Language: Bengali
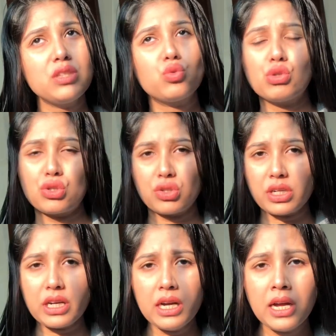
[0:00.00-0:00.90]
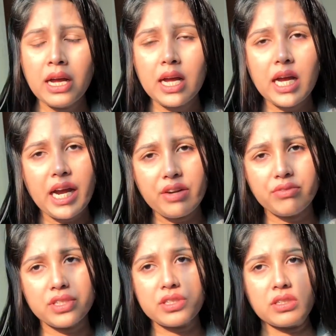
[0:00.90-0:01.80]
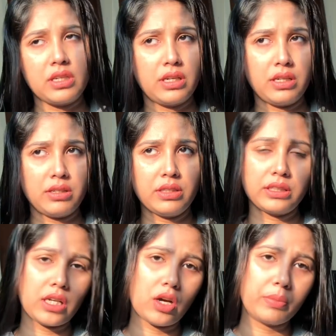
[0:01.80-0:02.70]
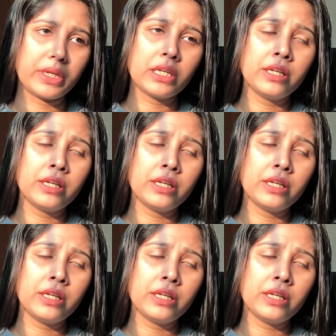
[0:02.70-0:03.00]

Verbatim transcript: যে দুইশো টাকা অ্যাডভান্স দিতে হবে